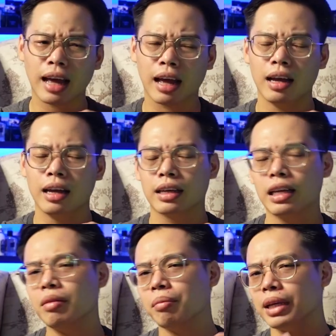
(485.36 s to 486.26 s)
là
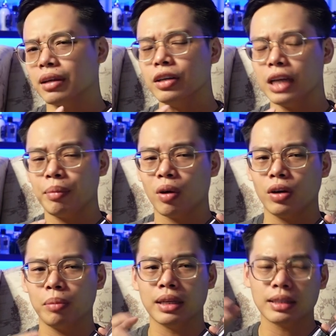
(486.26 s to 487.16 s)
khi mà mình gửi em nó
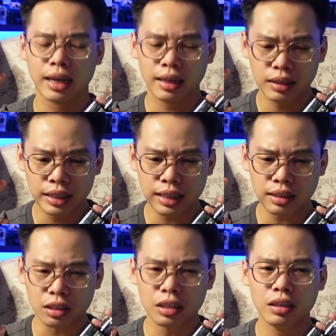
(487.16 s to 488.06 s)
thì mình sẽ nghĩ
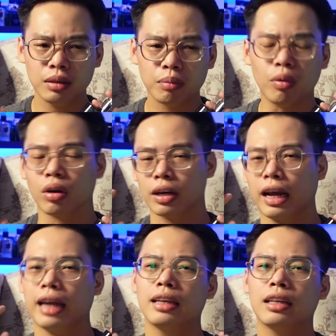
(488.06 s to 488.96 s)
tới một
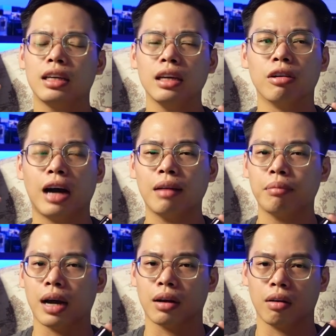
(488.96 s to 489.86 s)
cái kiểu ăn
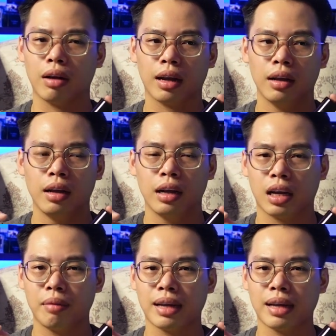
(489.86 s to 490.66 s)
mặc đó là các